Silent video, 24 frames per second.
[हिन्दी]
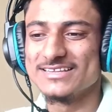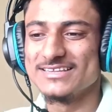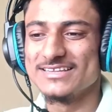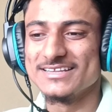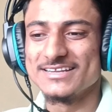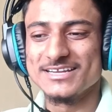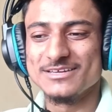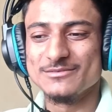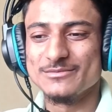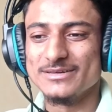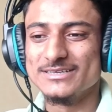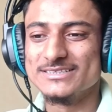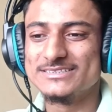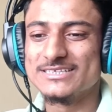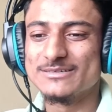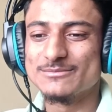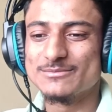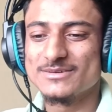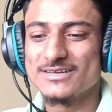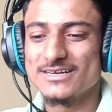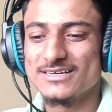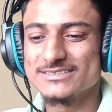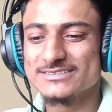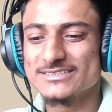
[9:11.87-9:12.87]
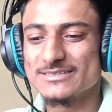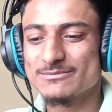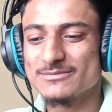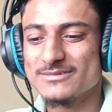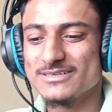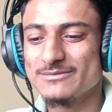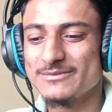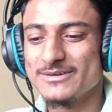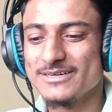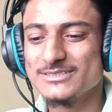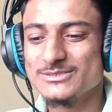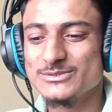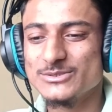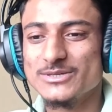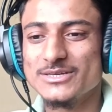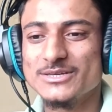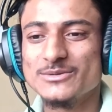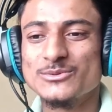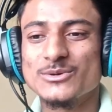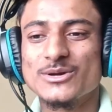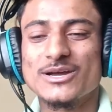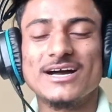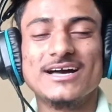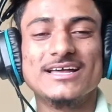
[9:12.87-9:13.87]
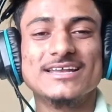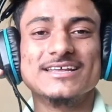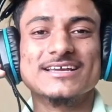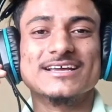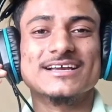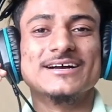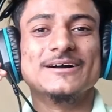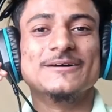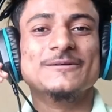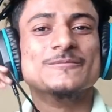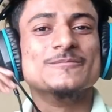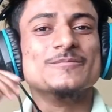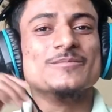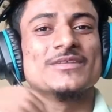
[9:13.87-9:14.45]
है भाई सबका सबका भाई जो है वो खा लेगा